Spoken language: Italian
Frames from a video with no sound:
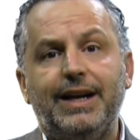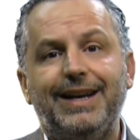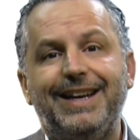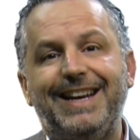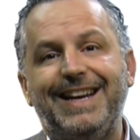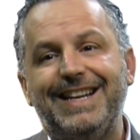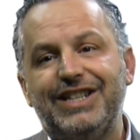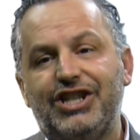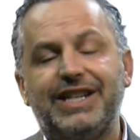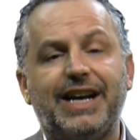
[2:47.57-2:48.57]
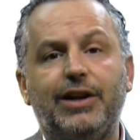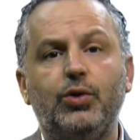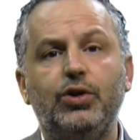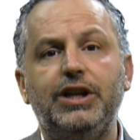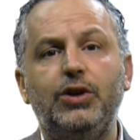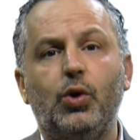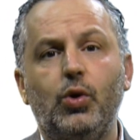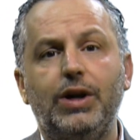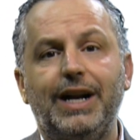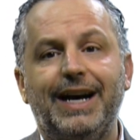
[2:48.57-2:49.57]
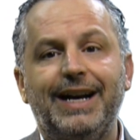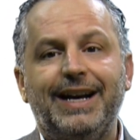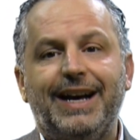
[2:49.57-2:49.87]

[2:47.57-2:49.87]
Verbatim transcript: eh, cercando di non